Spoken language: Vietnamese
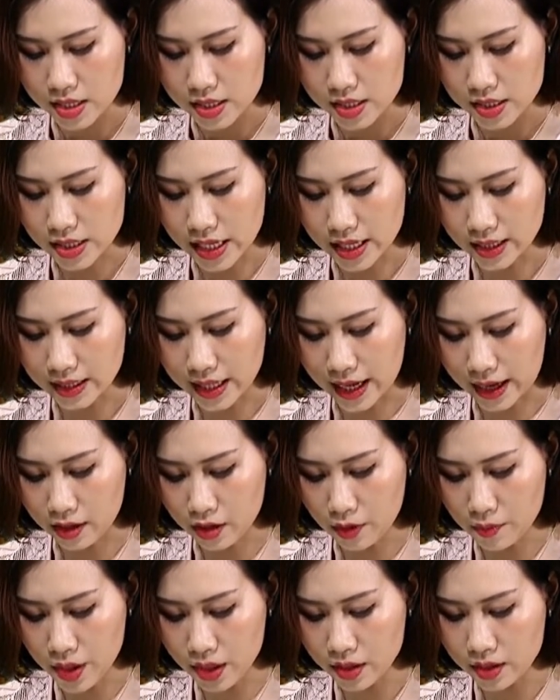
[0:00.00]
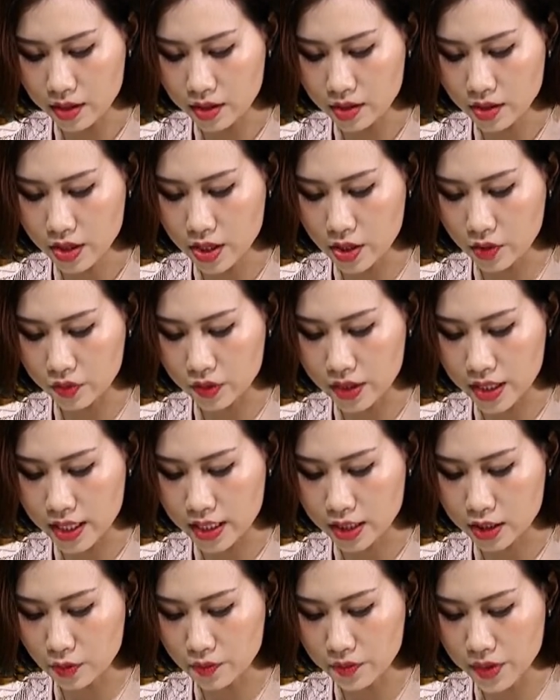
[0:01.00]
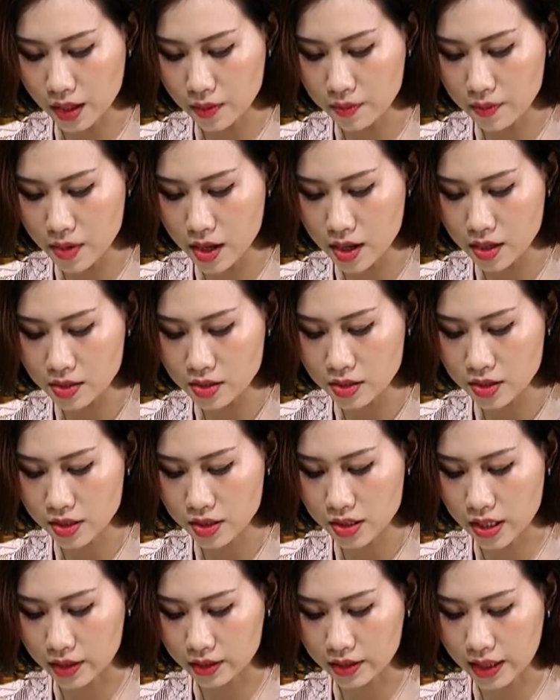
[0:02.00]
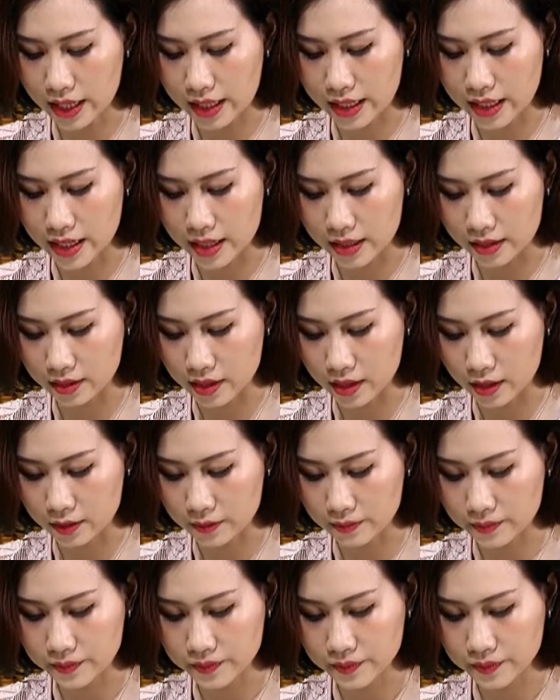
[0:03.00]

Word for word: sẽ chẳng có bất cứ điều gì trong giấc mơ trở thành hiện thực.